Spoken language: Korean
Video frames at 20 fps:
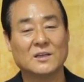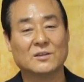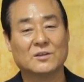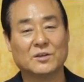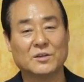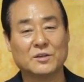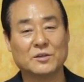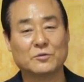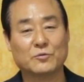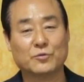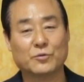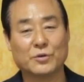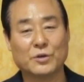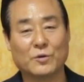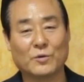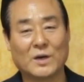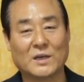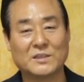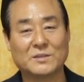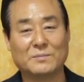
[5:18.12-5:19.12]
너희는
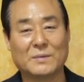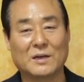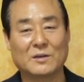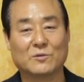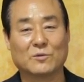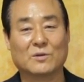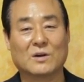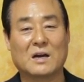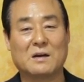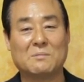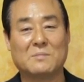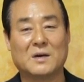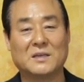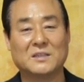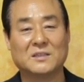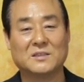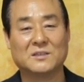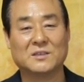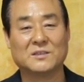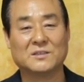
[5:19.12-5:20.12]
두려워하지 말고
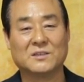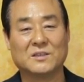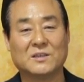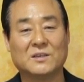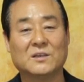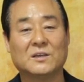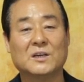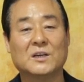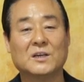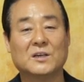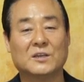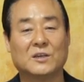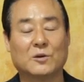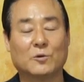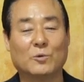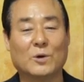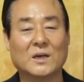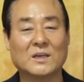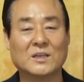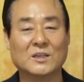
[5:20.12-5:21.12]
가만히 서서
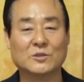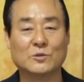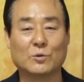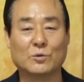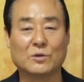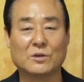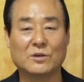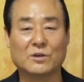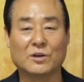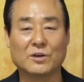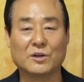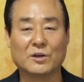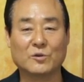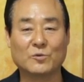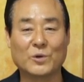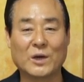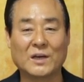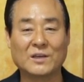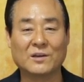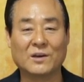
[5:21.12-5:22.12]
여호와께서 오늘
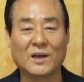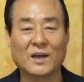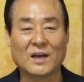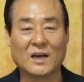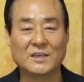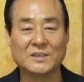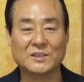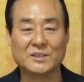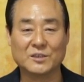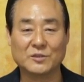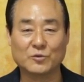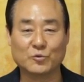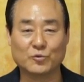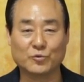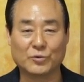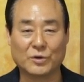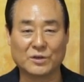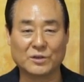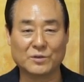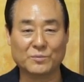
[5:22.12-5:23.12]
너희를 위하여 행하시는
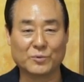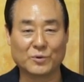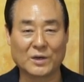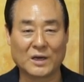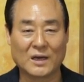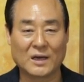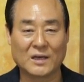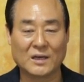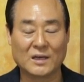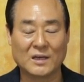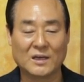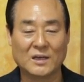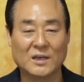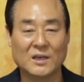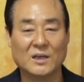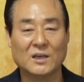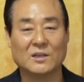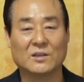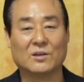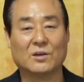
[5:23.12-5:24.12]
구원을 보라.
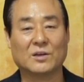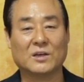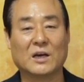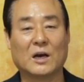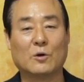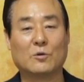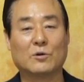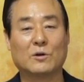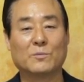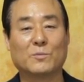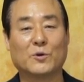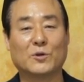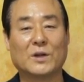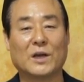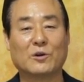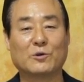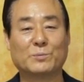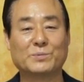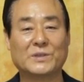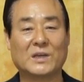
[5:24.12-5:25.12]
너희가 오늘 본
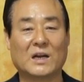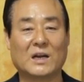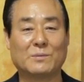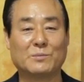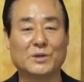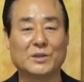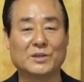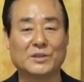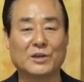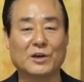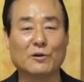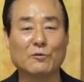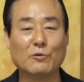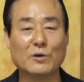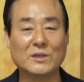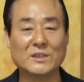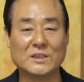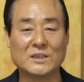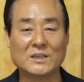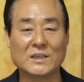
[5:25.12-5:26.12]
애굽 사람을
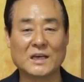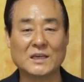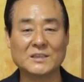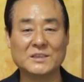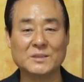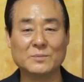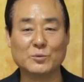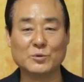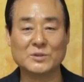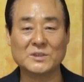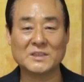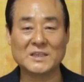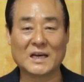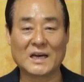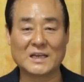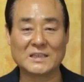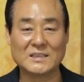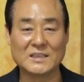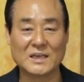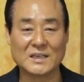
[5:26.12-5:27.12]
영원히 다시 보지
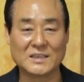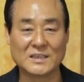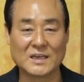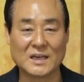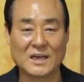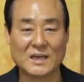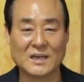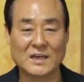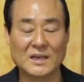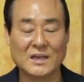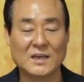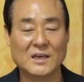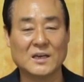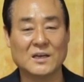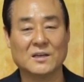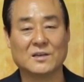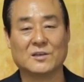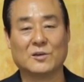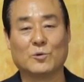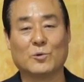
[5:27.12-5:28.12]
아니하리라.
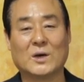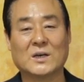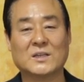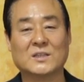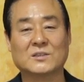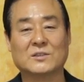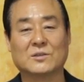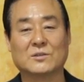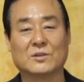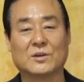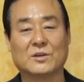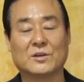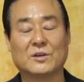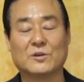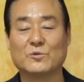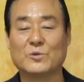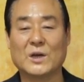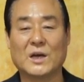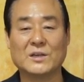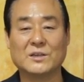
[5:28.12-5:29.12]
여호와께서
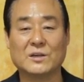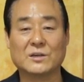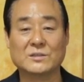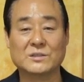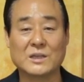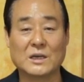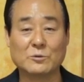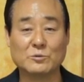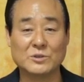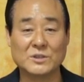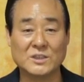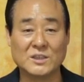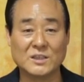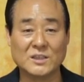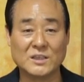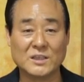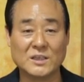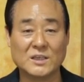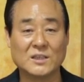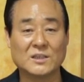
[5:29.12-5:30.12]
너희를 위하여
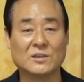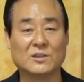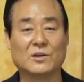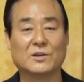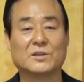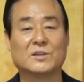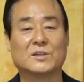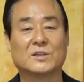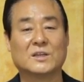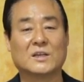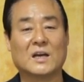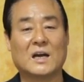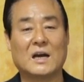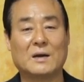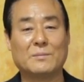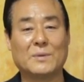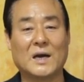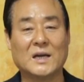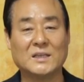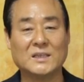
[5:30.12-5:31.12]
싸우시리니 너희는
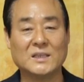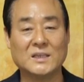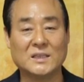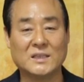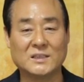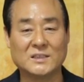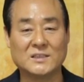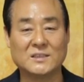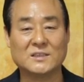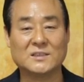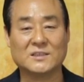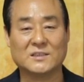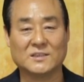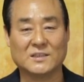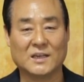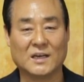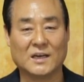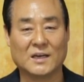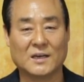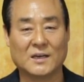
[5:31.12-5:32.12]
가만히
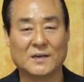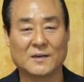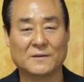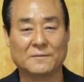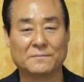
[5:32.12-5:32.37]
있을지니라.